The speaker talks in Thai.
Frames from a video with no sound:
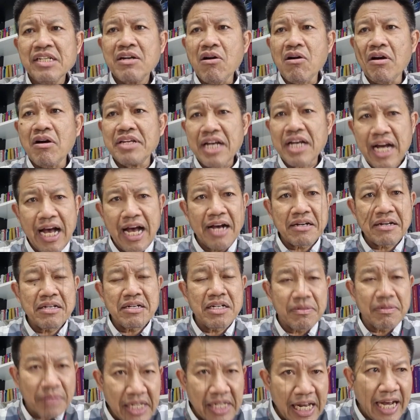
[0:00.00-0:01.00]
ก็ยังหา
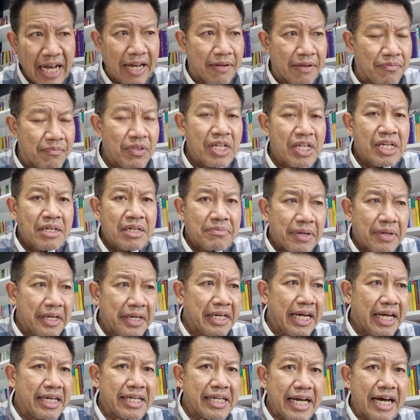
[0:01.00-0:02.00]
คืนไม่ได้เพราะ
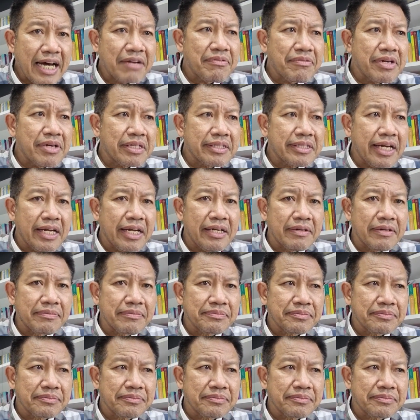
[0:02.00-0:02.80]
ฉะนั้นการวิ่งเต้น